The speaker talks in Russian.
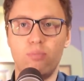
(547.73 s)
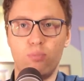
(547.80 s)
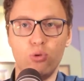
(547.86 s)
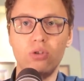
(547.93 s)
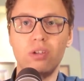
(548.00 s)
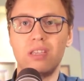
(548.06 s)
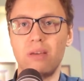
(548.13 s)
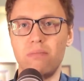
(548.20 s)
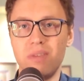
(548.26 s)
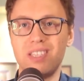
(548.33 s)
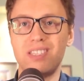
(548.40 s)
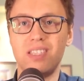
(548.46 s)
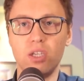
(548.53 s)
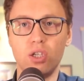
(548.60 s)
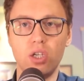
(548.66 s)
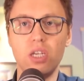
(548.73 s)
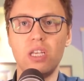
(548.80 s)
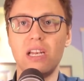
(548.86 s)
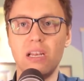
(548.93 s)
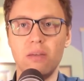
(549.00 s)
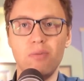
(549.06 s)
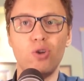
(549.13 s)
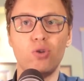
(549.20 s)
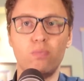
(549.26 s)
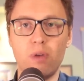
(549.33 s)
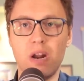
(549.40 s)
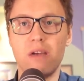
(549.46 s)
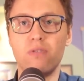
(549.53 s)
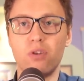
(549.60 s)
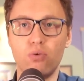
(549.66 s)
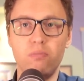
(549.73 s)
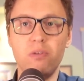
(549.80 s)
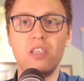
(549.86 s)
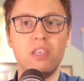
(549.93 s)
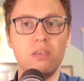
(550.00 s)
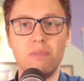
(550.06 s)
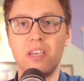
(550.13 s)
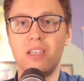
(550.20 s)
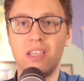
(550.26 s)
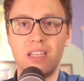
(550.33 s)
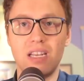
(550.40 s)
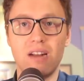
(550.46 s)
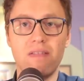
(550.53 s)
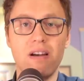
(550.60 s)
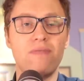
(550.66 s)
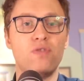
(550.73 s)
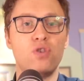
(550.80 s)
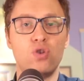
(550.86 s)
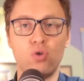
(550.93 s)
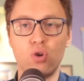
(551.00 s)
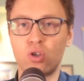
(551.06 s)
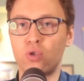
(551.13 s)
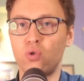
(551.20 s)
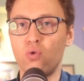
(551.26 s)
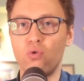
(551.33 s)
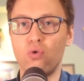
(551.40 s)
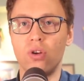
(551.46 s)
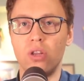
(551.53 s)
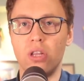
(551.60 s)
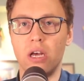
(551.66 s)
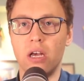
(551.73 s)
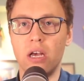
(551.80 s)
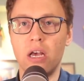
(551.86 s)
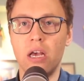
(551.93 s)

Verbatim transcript: пункта местные жители имеют право рубить себе на дрова все, что угодно –